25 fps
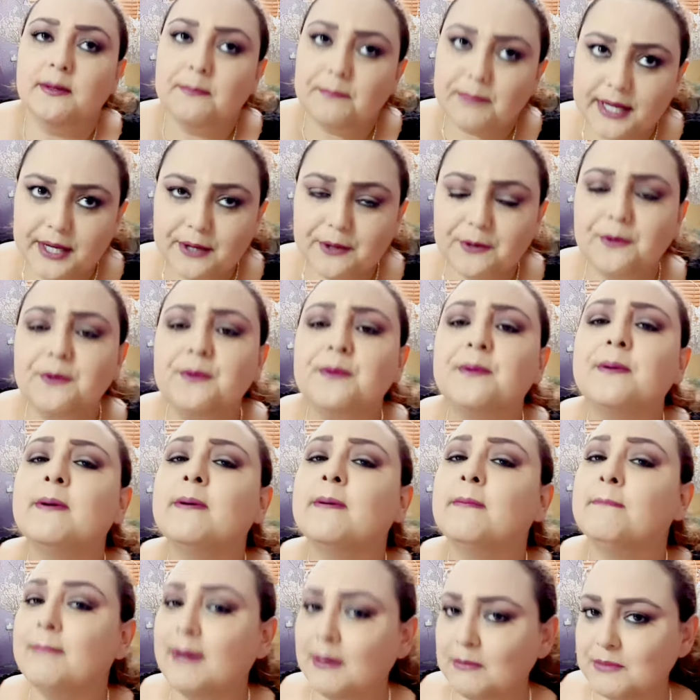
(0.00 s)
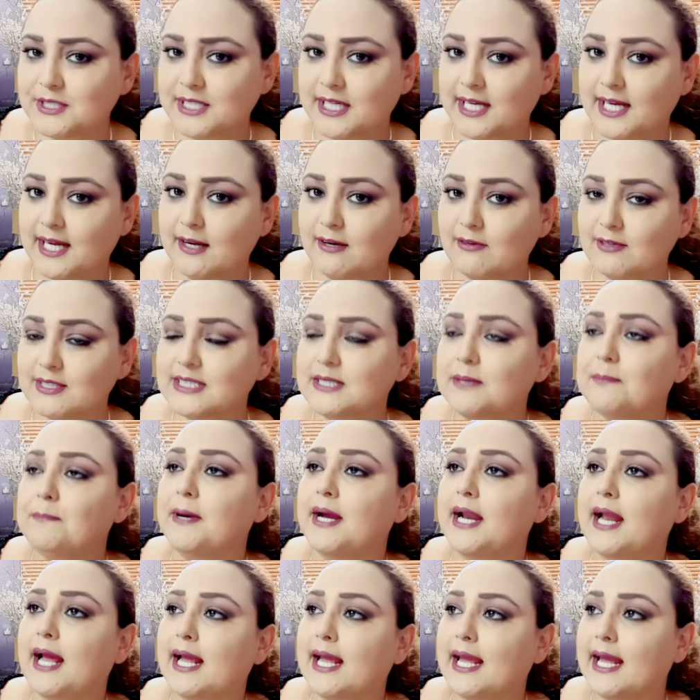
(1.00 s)
pero vamos a dejarlo así
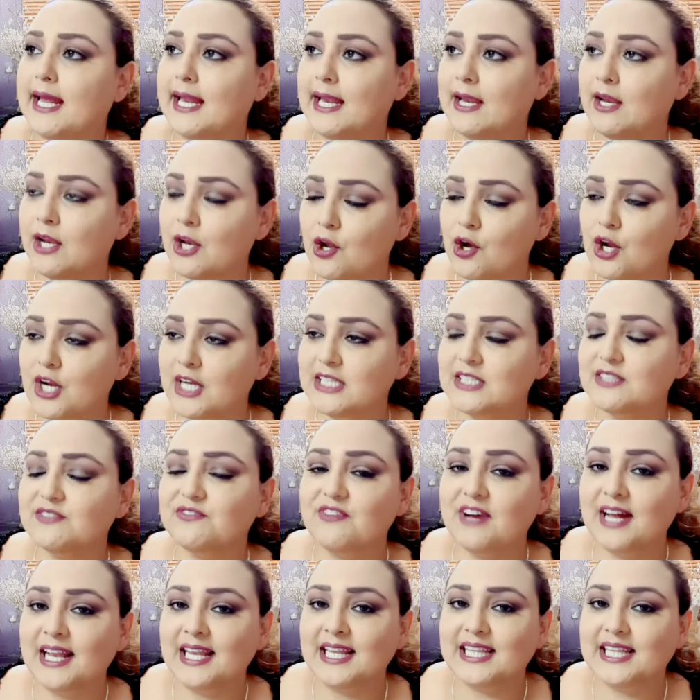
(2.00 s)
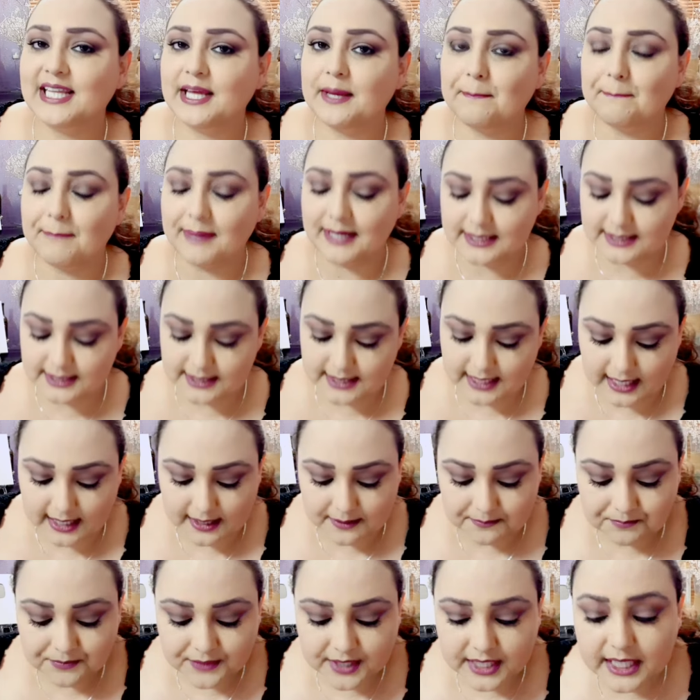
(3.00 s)
para que no les falte
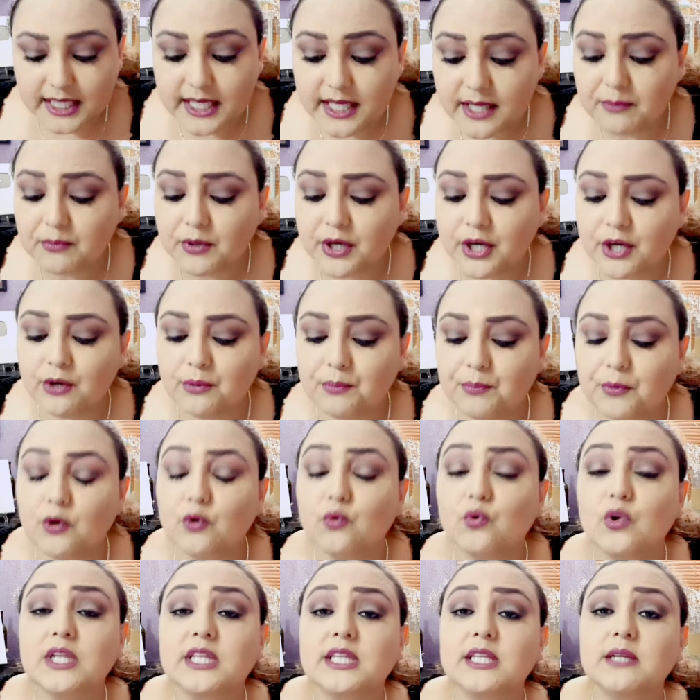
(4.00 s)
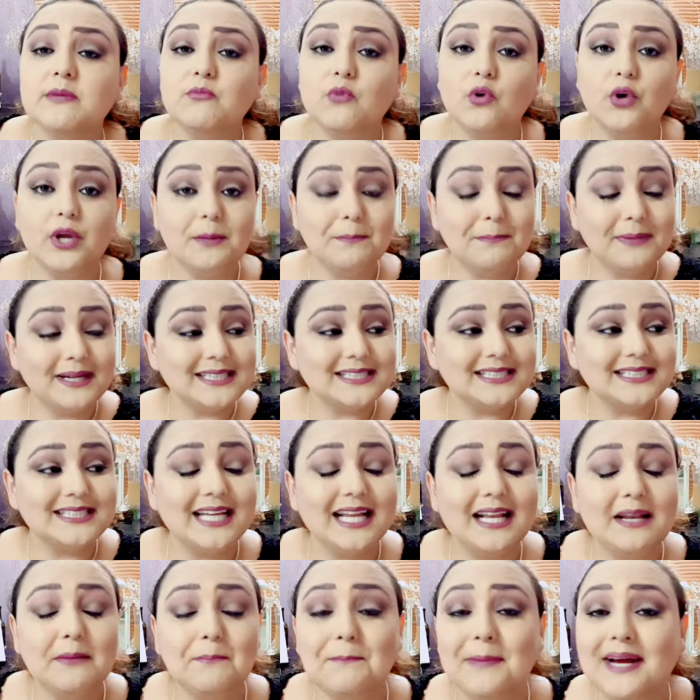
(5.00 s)
pastel. Y bueno, por último, el
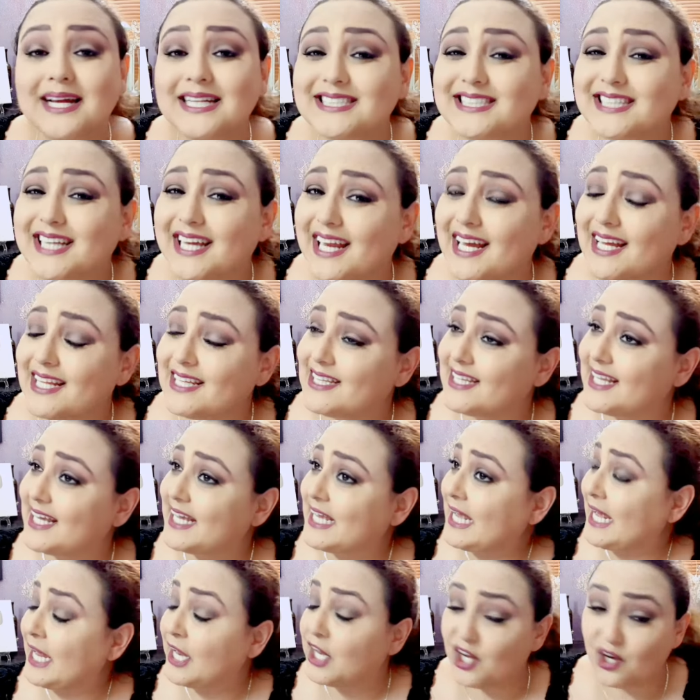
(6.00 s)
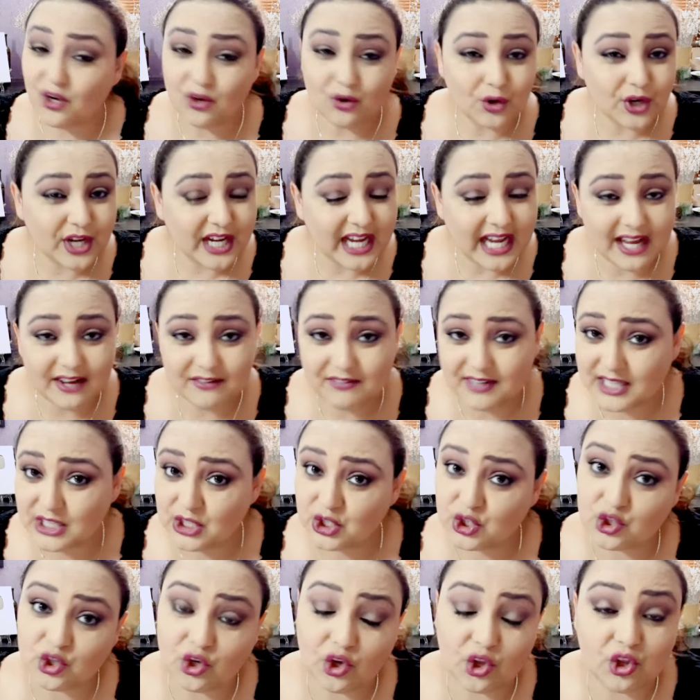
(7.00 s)
pastel más grande que no cabe
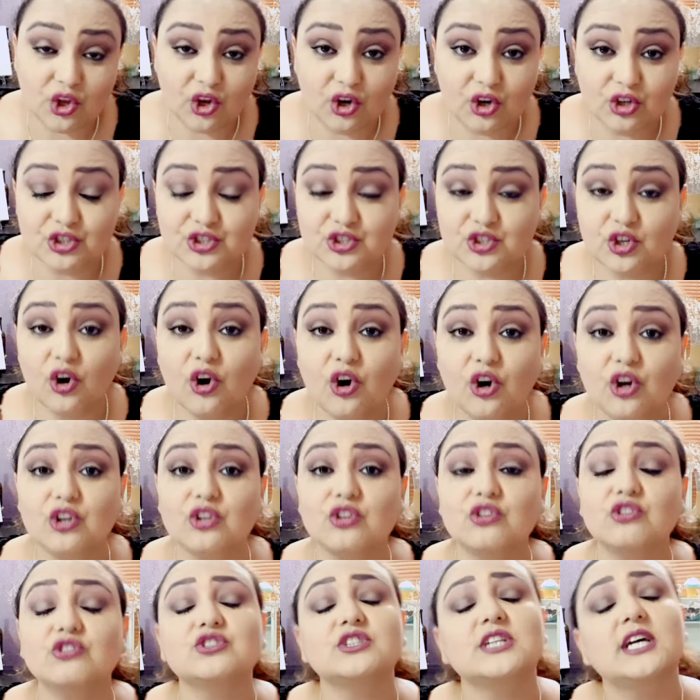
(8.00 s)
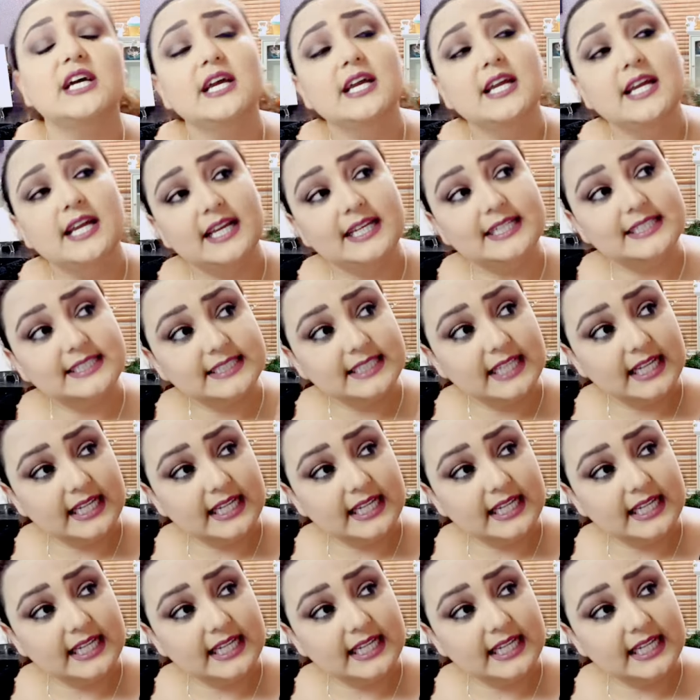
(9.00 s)
en todos los hornos es